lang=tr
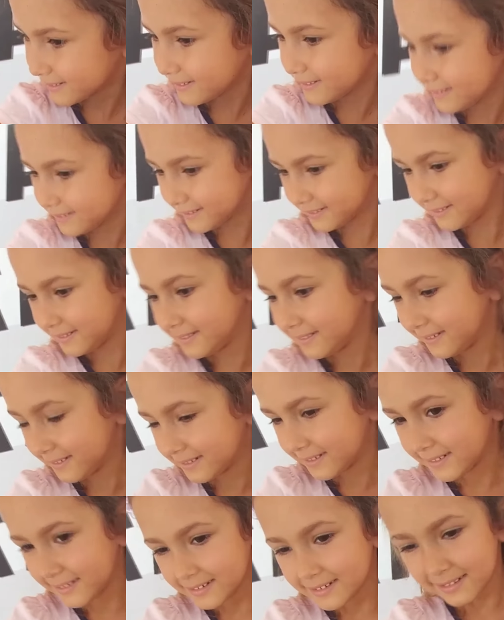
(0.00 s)
başka
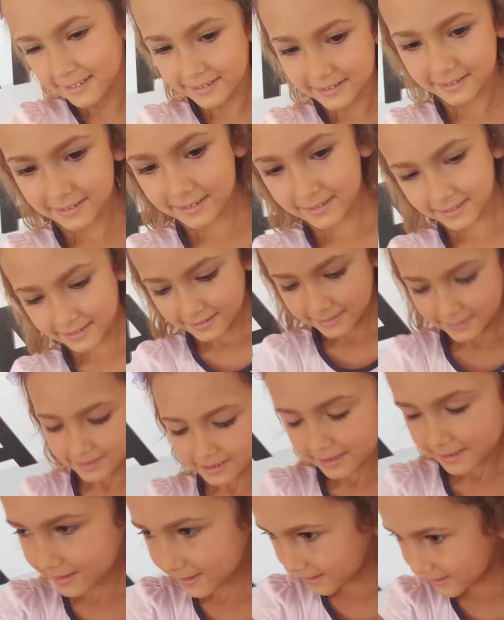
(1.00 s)
şeyler. Şeker alacağız,
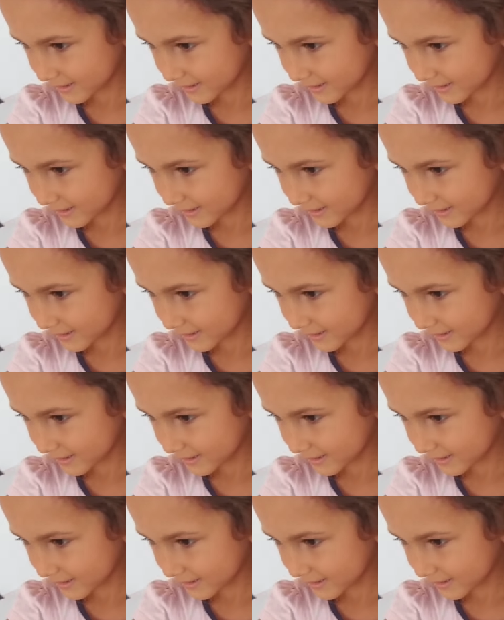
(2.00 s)
çikolata